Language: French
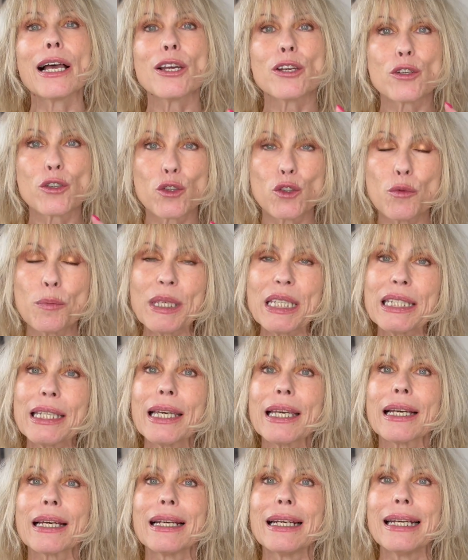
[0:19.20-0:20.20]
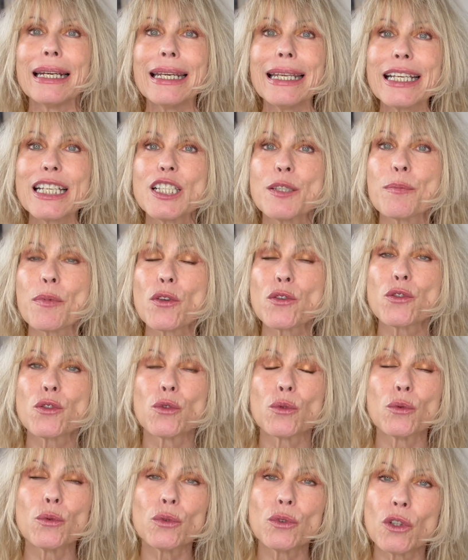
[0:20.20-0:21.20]
Jupiter,
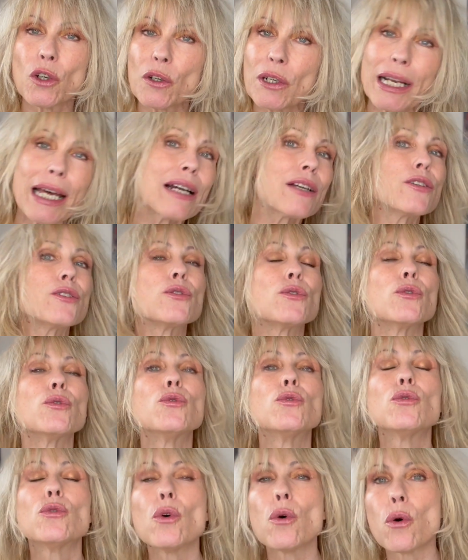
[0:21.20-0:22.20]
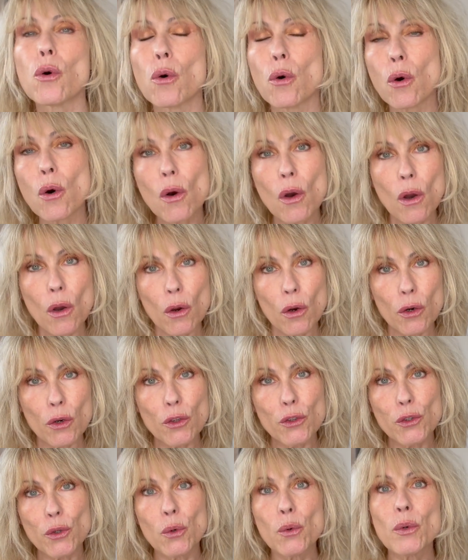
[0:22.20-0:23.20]
l'expansion dans l'axe taureau.
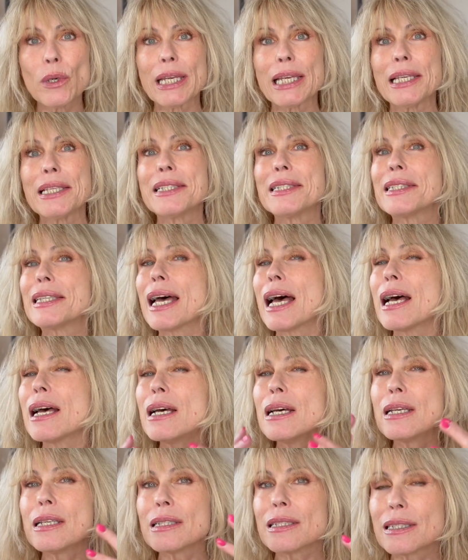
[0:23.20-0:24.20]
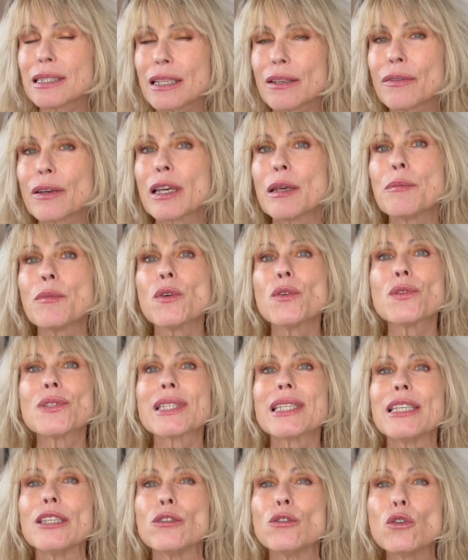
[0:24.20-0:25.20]
Lion. Et ça, c'est vraiment
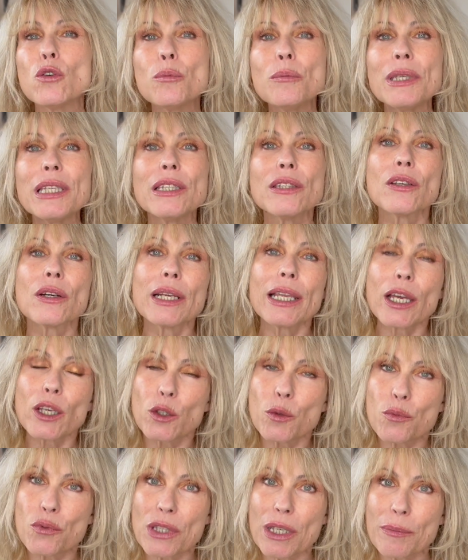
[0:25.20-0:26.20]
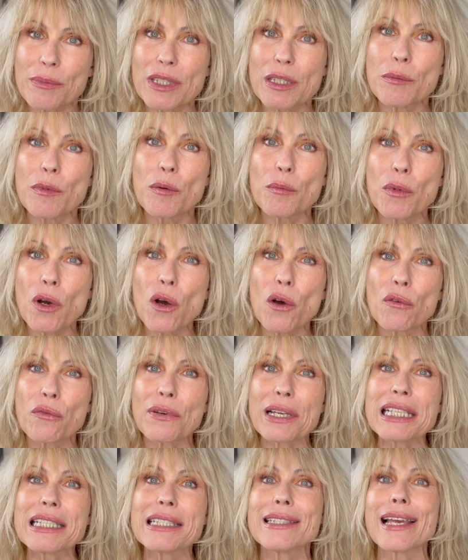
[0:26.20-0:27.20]
ce qui domine dans l'air depuis un petit moment. En
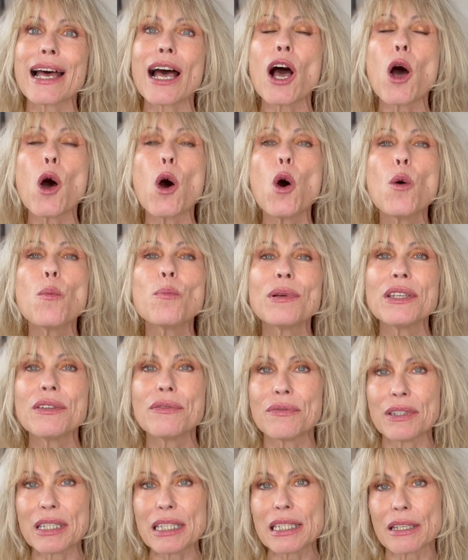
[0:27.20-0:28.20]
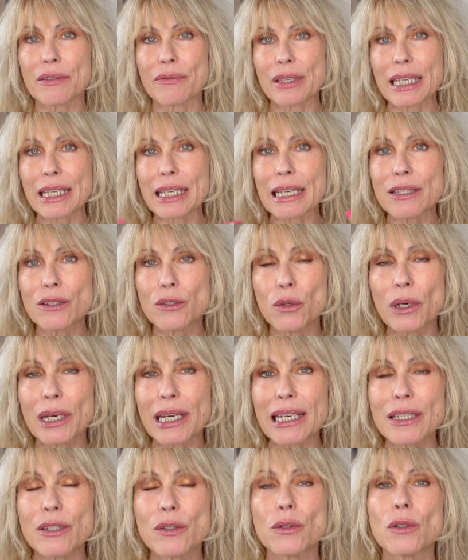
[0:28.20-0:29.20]
fait, ça amplifie, ça fait caisse de
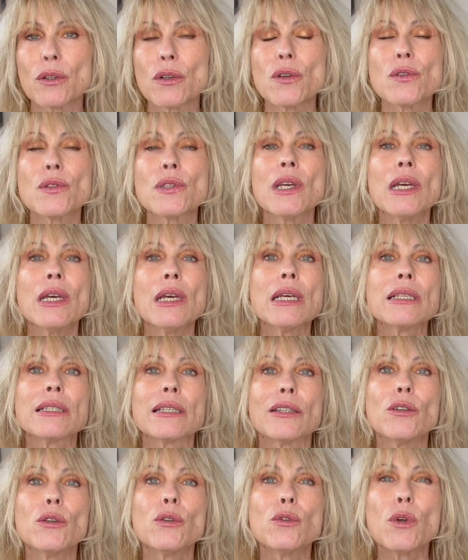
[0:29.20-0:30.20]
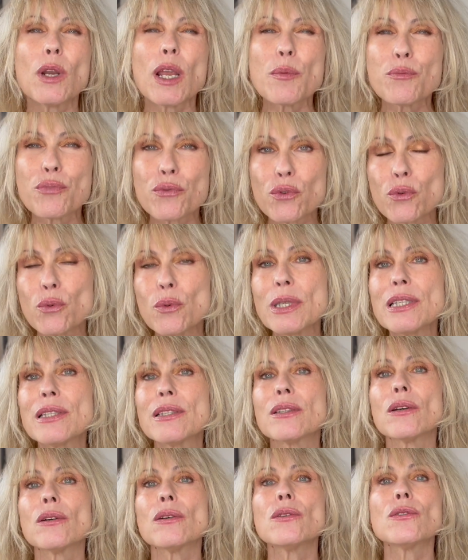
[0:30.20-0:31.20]
résonance, ça donne de la
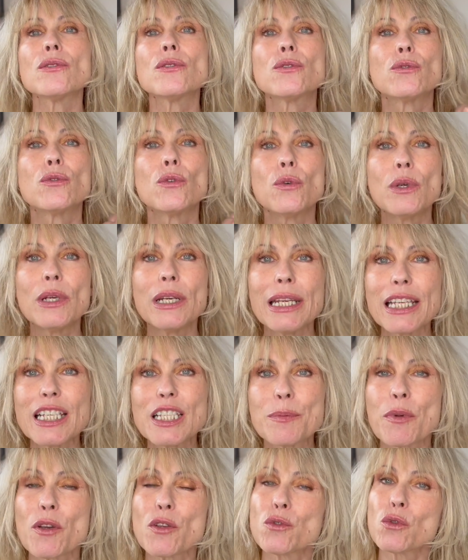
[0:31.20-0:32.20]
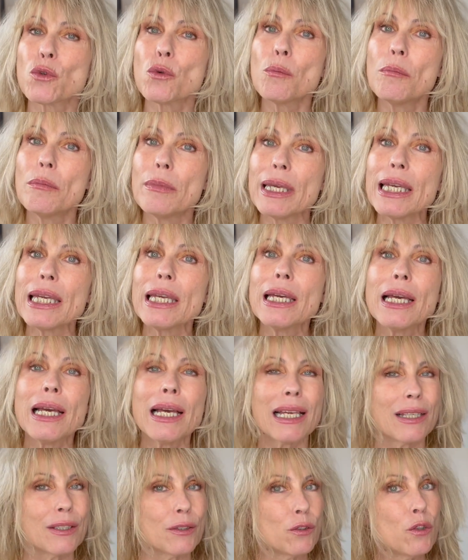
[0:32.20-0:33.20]
puissance, de l'expansion, mais
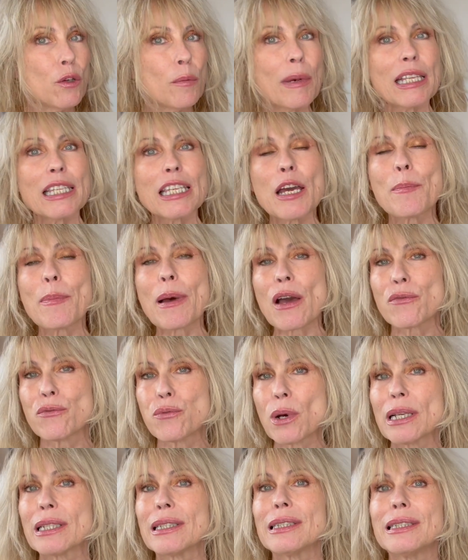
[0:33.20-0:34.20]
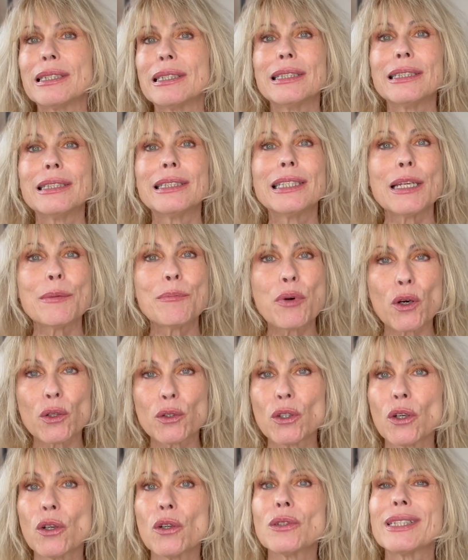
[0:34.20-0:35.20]
de manière parfois
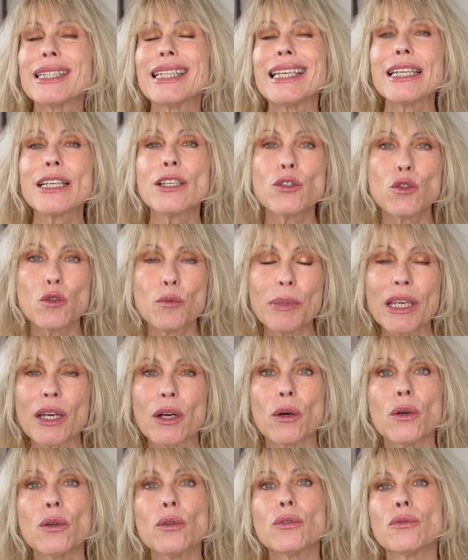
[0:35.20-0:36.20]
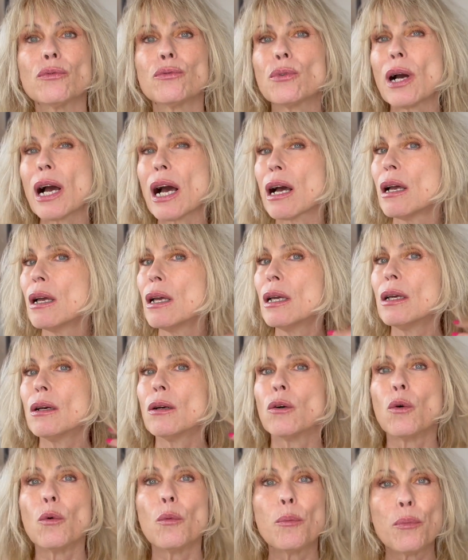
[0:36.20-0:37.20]
débordante, exubérante, voire
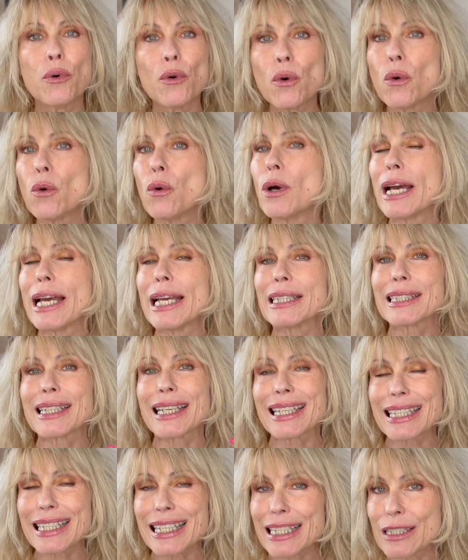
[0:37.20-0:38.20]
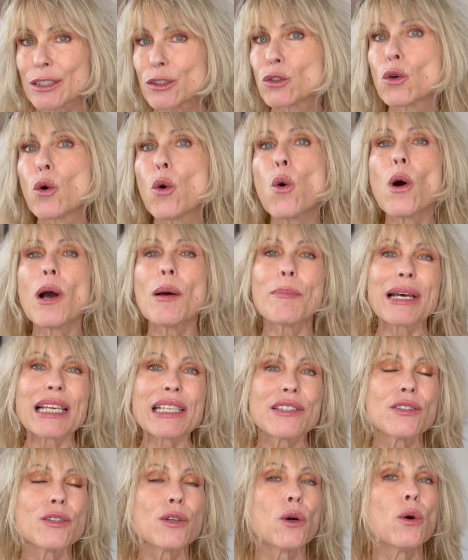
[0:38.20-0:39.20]
on peut être trop
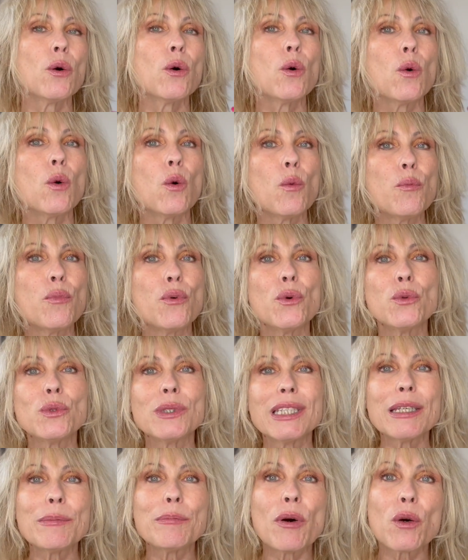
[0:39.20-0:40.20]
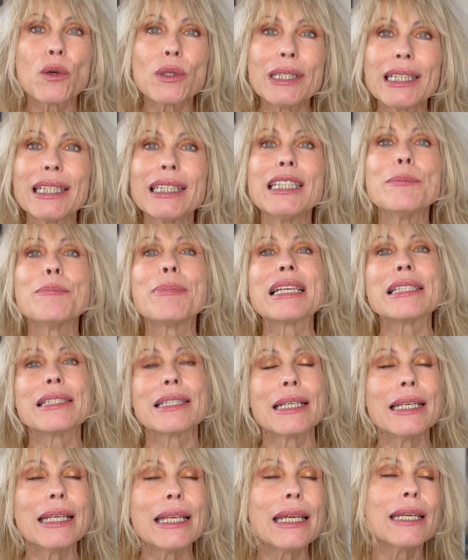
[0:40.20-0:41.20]
impatient, on peut déborder,
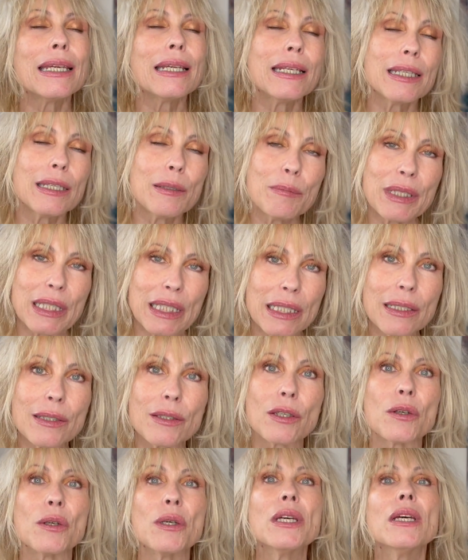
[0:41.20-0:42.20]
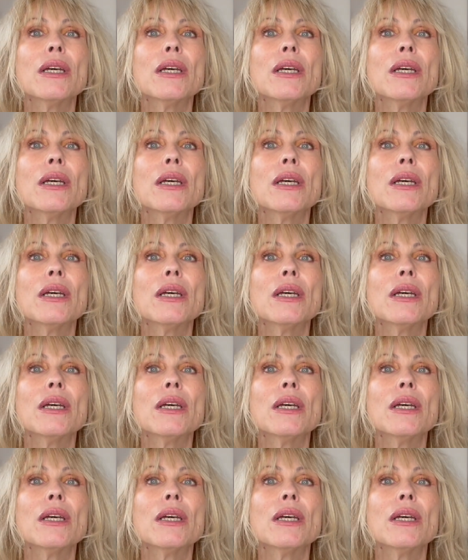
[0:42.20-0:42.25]
dépasser les limites.